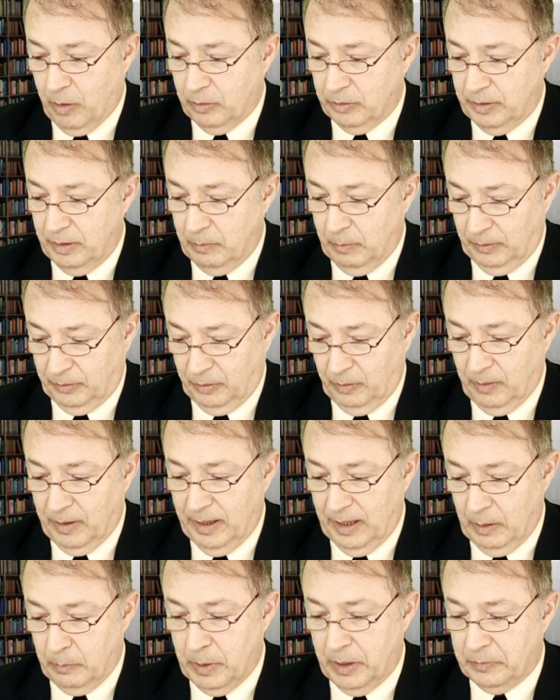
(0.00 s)
a continuación,
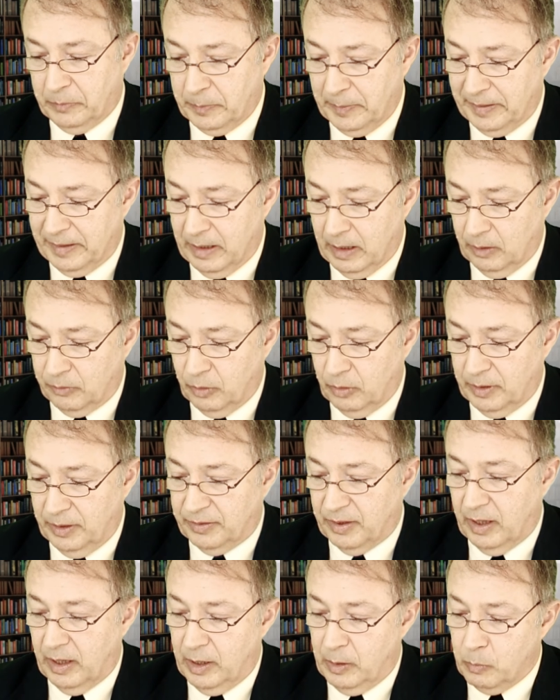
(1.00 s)
en la misma narración dice,